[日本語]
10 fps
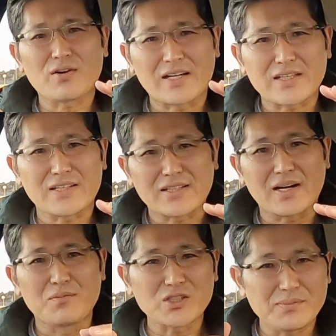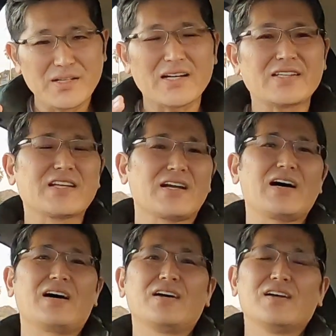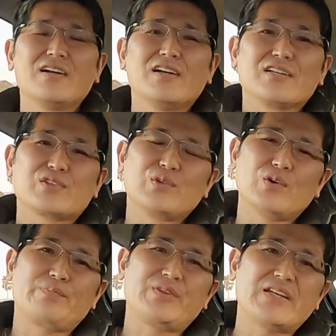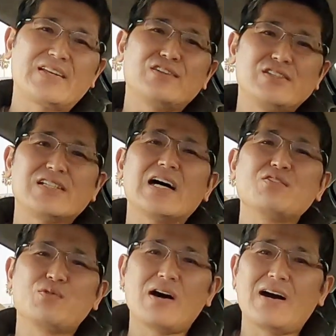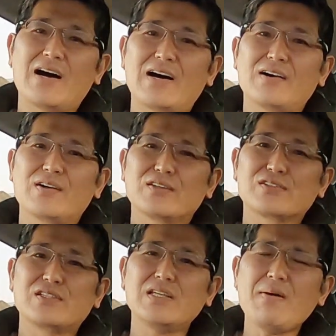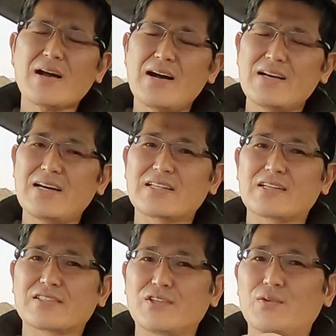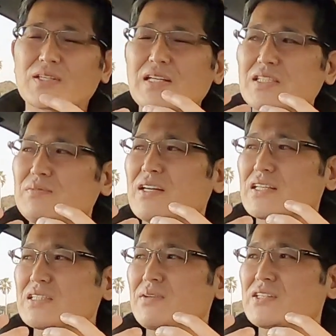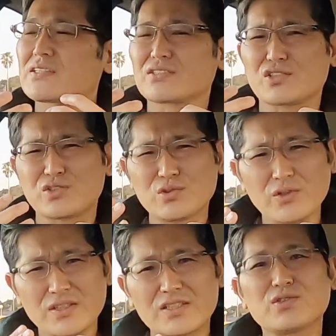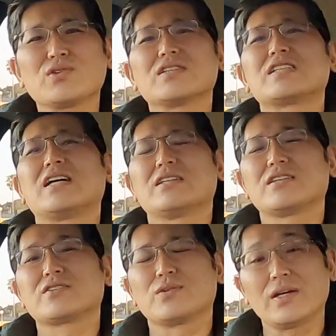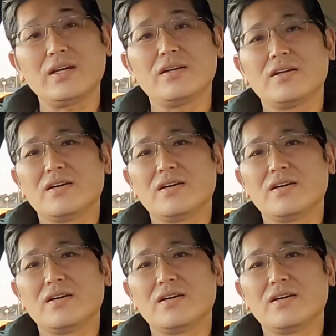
マンの方々、もし見られてたら、その寝てる時間は、今考えたらですよ、私みたいな立場になったらすごい貴重な時間なんですよね。